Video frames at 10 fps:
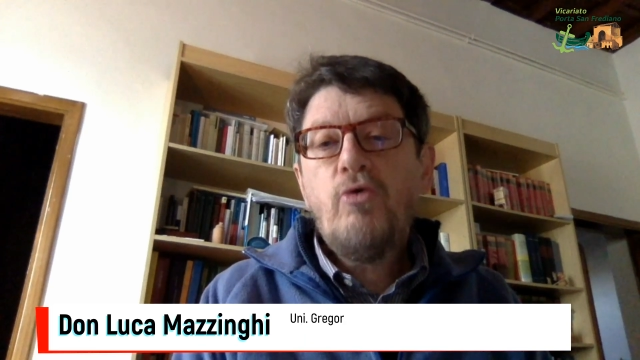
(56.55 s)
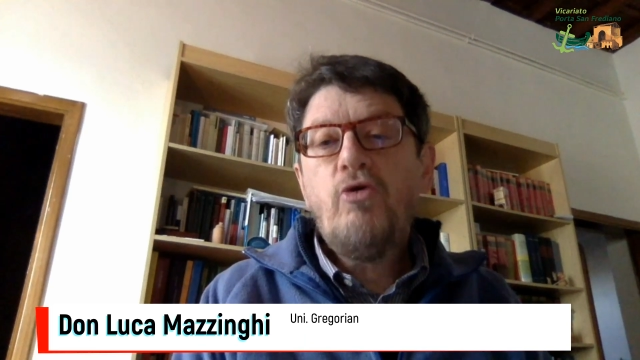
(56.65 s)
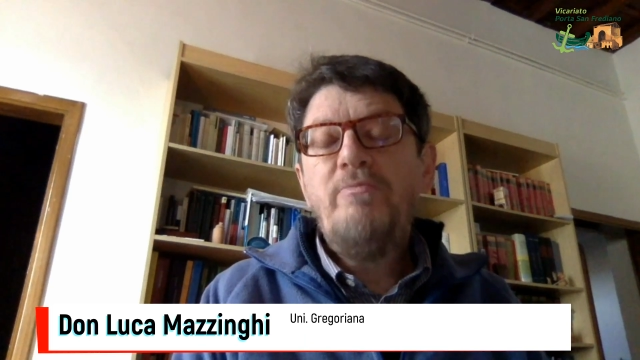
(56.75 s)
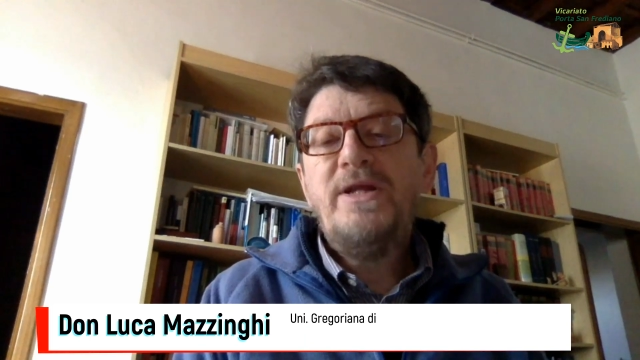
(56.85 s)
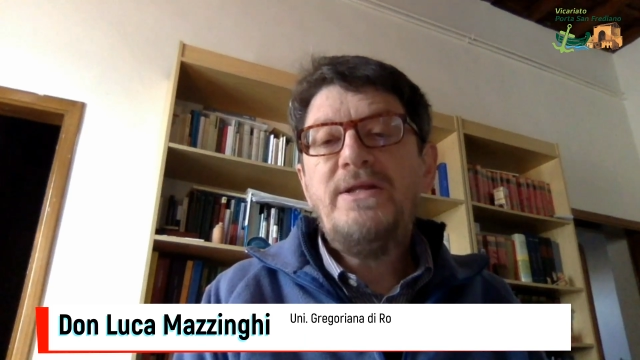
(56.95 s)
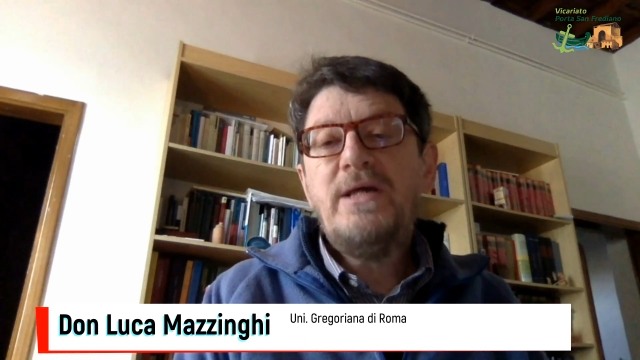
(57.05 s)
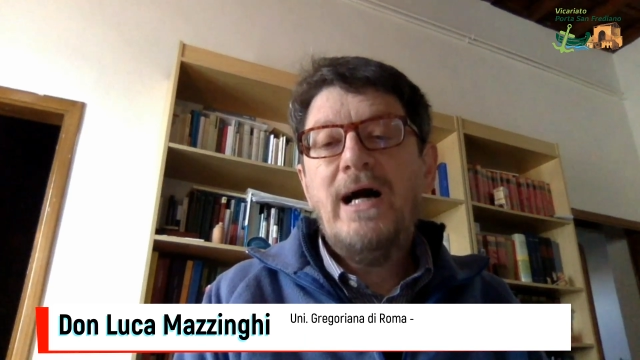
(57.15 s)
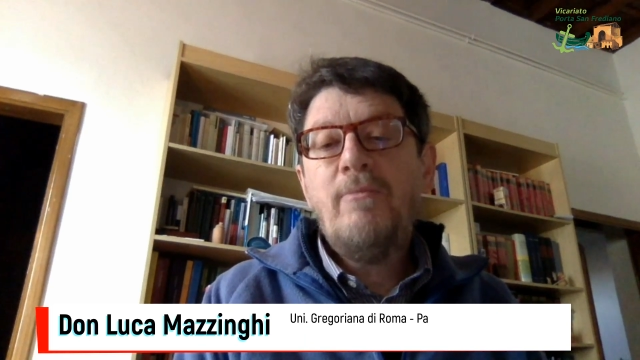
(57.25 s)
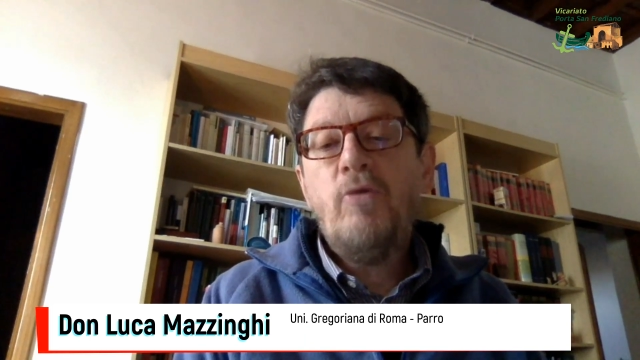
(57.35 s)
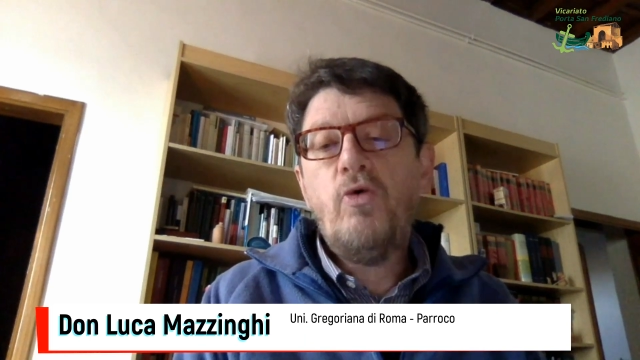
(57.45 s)

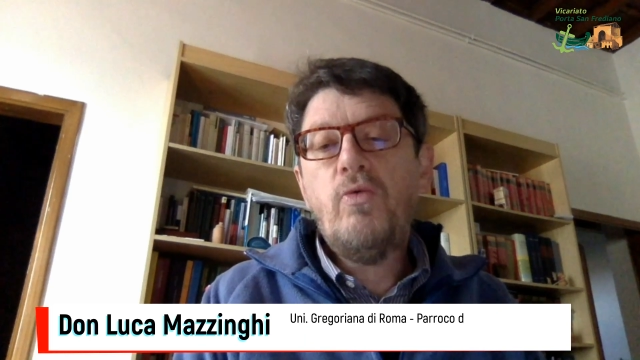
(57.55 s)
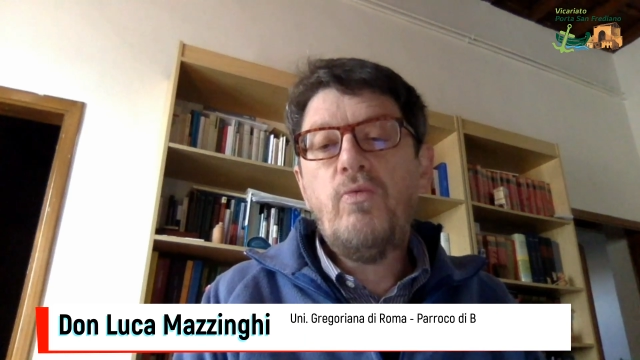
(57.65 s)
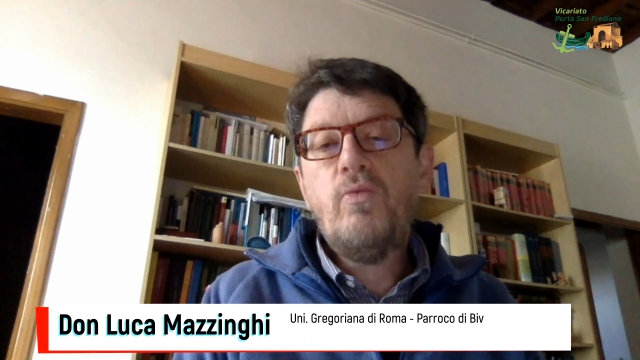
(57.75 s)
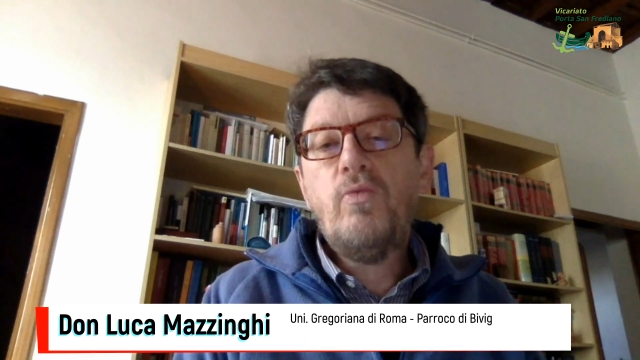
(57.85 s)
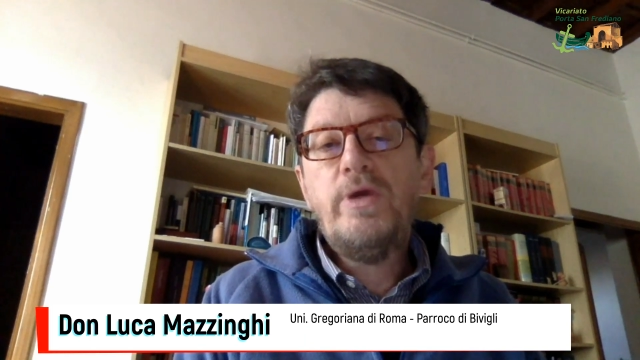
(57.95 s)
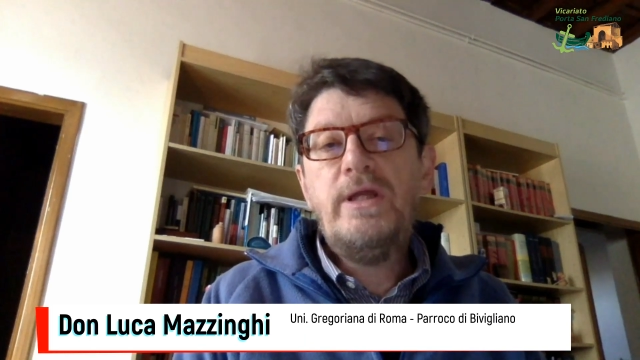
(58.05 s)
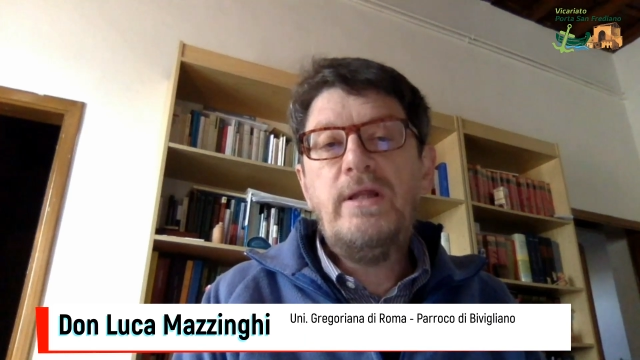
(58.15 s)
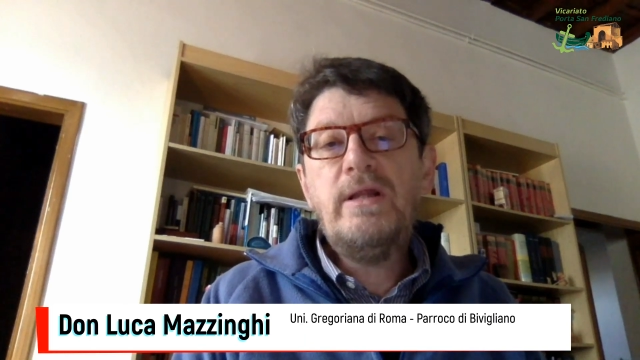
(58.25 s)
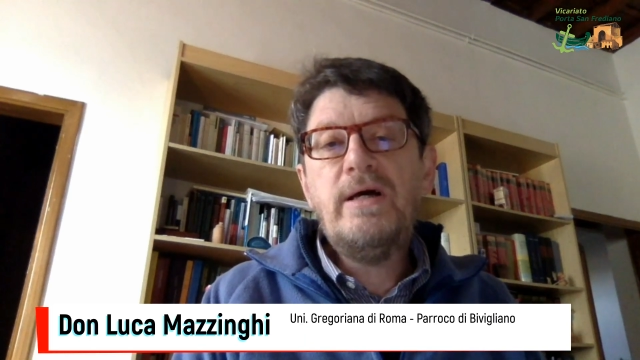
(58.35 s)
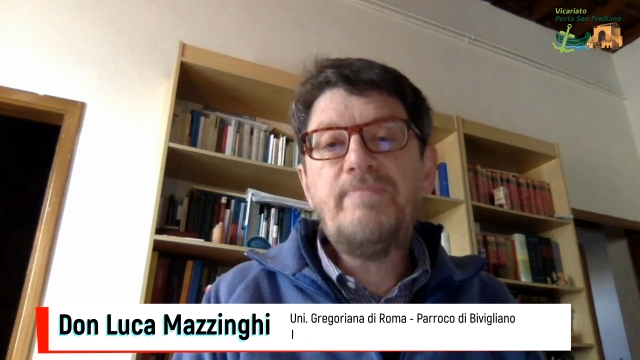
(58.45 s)
commentiamo
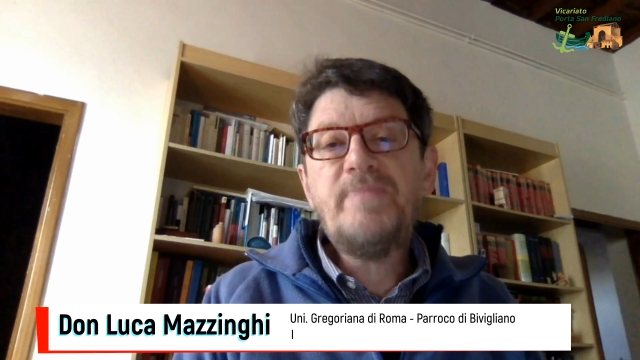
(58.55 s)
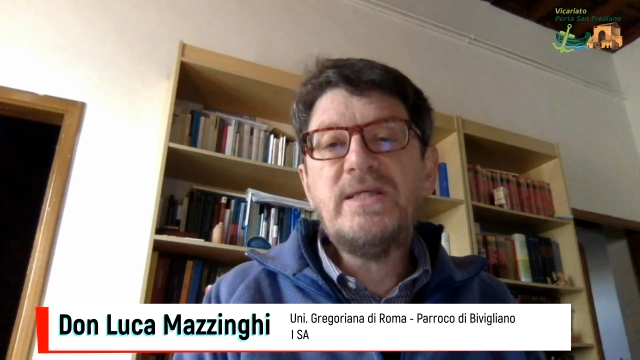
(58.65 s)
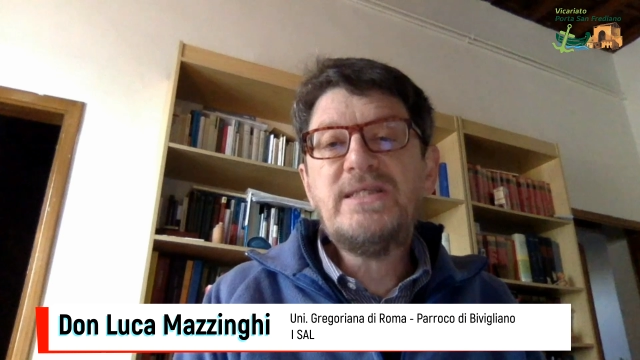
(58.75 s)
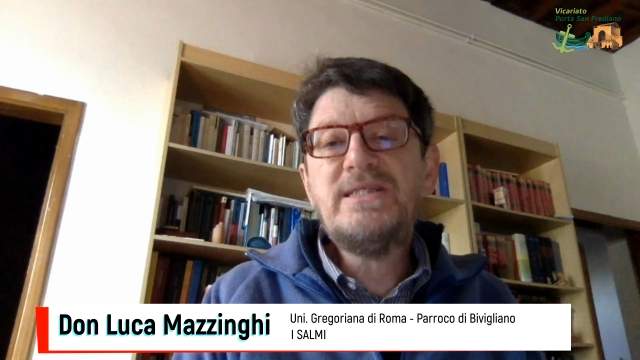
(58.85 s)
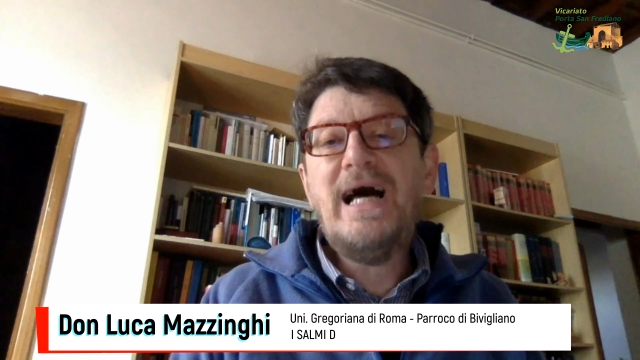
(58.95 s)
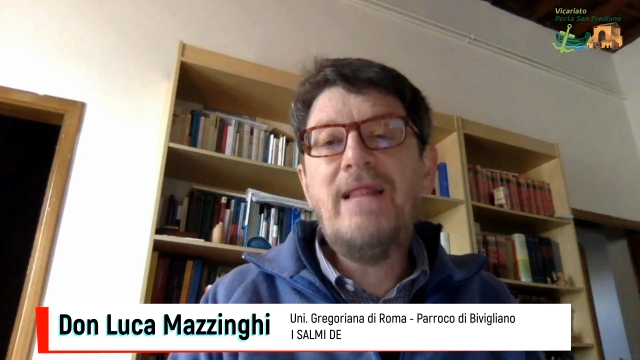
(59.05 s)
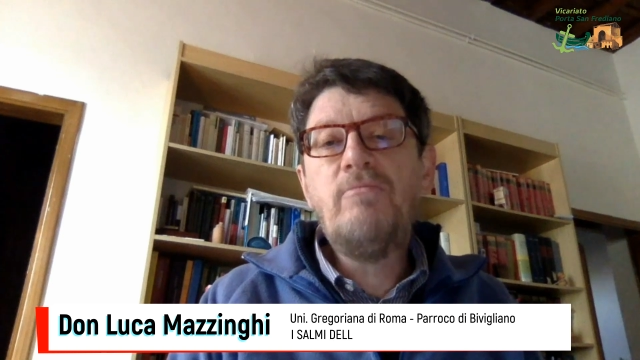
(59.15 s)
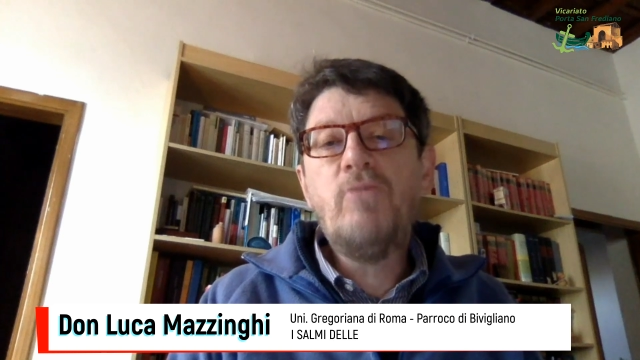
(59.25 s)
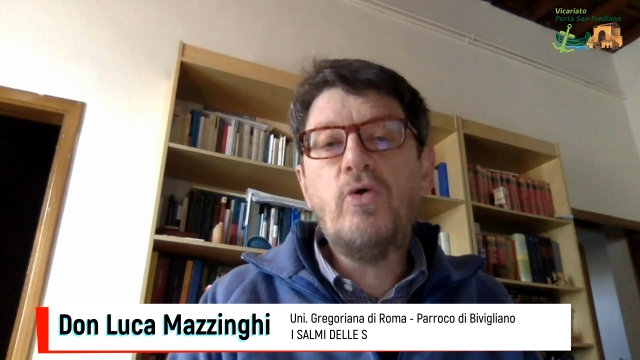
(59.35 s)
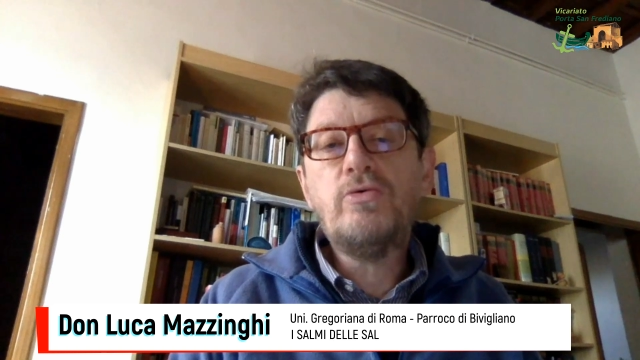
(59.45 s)
il
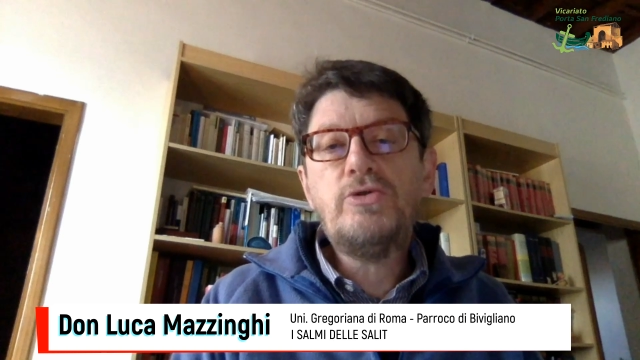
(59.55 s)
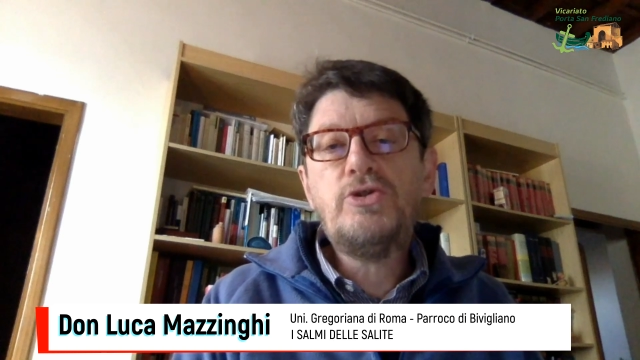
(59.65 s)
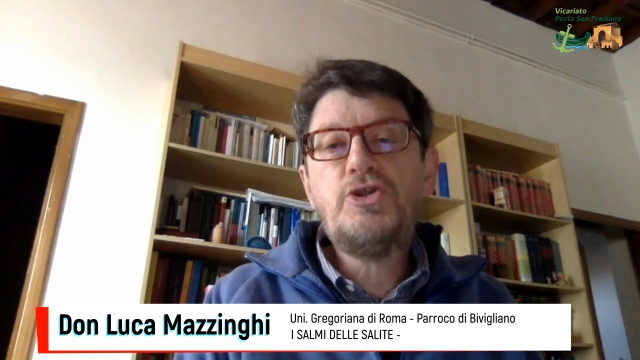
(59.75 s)
Salmo